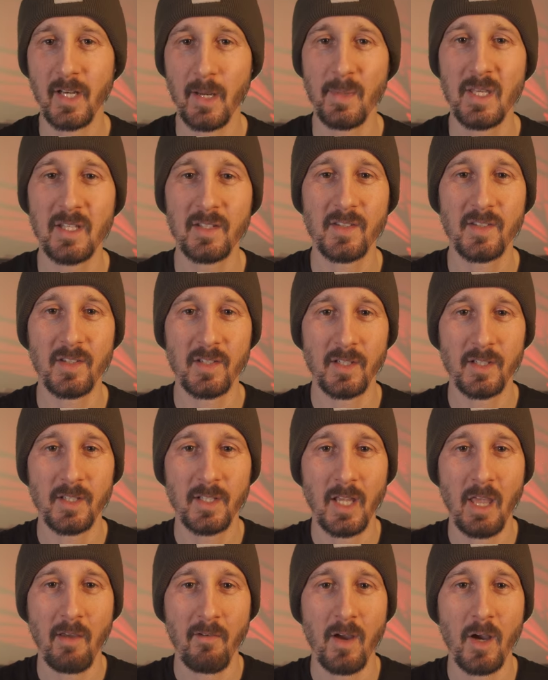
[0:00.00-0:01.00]
Ray
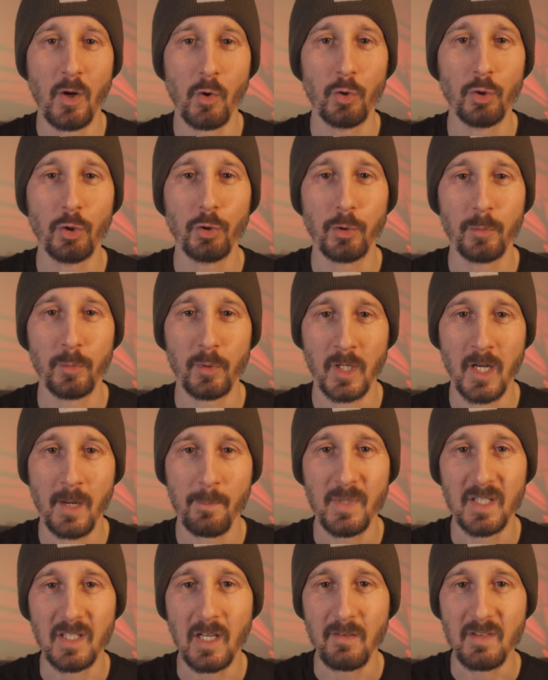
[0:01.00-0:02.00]
Mears che aveva condotto
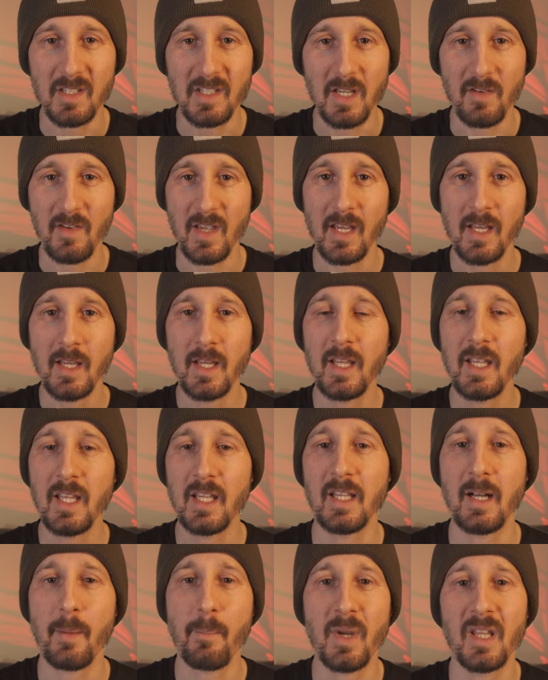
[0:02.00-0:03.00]
programmi televisivi
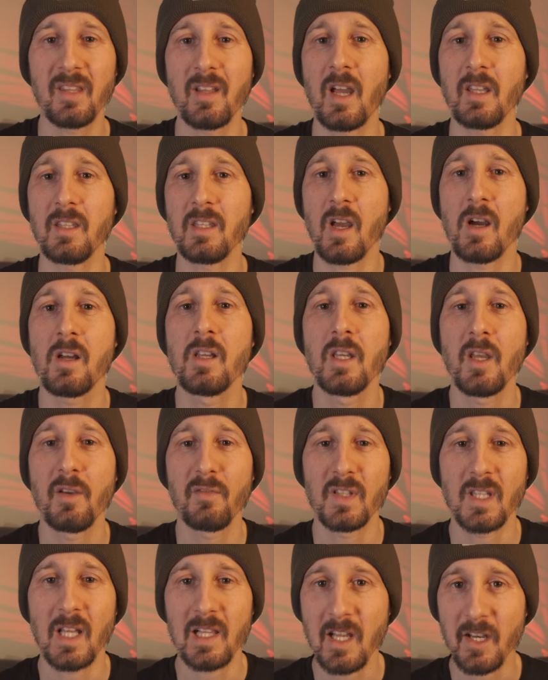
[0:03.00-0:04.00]
in Gran Bretagna
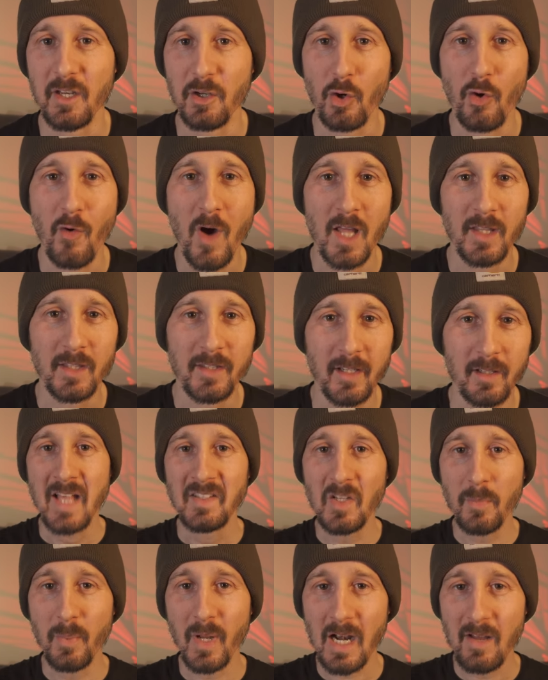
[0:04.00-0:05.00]
fin dagli anni 90.
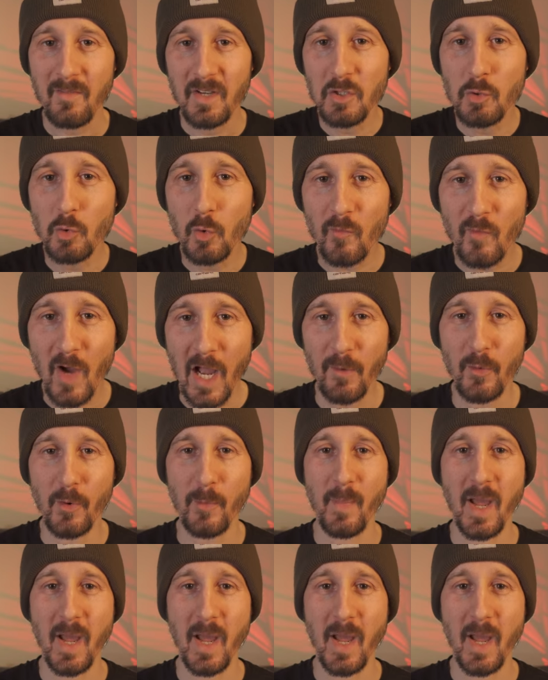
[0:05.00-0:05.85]
Si parlava di Survivor